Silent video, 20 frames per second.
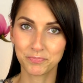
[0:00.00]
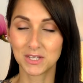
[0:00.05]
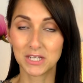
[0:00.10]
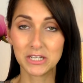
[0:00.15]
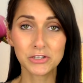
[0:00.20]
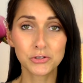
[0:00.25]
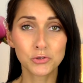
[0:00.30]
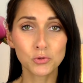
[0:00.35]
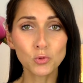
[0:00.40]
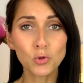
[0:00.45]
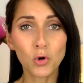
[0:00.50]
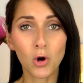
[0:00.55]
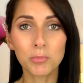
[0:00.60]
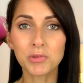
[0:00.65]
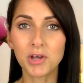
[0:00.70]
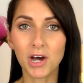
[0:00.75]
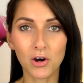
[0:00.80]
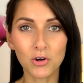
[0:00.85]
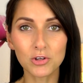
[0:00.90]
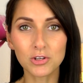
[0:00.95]
Hinzu
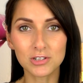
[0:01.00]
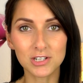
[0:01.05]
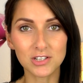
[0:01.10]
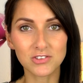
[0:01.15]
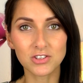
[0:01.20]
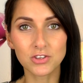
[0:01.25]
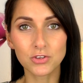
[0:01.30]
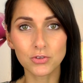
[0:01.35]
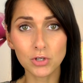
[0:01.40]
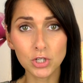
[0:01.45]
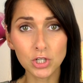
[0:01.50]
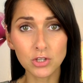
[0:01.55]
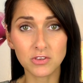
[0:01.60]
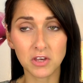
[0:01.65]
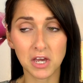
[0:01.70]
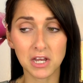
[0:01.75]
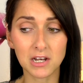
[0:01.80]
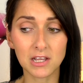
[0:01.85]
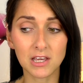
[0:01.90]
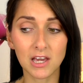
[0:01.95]
kommt auch noch, dass ich
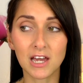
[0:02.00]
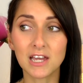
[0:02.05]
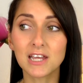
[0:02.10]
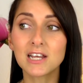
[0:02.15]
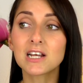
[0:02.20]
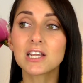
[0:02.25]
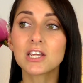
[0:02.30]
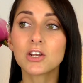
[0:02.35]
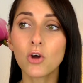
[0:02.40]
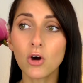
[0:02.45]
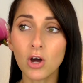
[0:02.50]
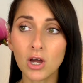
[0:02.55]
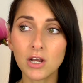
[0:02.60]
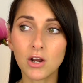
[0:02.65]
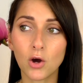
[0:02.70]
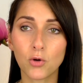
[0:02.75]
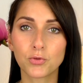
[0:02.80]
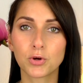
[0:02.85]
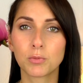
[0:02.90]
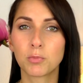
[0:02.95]
zwischenzeitlich eigentlich noch ein
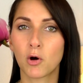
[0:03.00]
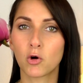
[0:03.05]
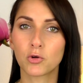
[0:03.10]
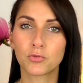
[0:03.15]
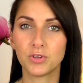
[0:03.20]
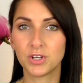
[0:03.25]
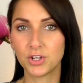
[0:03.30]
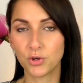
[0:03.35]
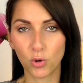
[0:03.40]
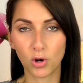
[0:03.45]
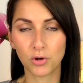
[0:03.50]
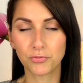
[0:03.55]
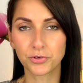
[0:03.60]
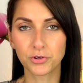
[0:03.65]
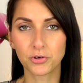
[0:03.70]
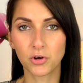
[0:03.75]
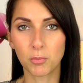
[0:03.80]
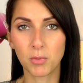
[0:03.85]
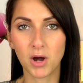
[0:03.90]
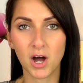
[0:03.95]
Aufgebraucht-Video
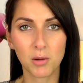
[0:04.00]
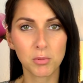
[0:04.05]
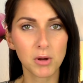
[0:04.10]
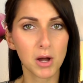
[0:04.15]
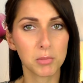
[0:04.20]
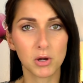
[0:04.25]
aufgenommen habe,